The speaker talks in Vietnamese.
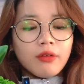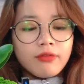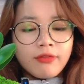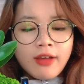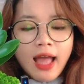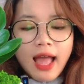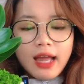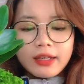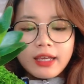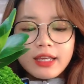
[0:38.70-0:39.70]

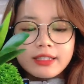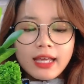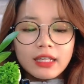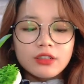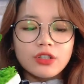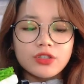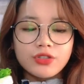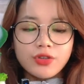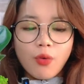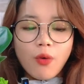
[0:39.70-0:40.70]
và kệ sách cửa
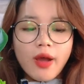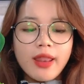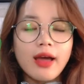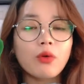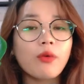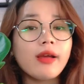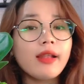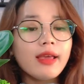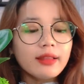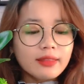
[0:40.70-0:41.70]
sổ hay là quầy
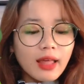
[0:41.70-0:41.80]
lễ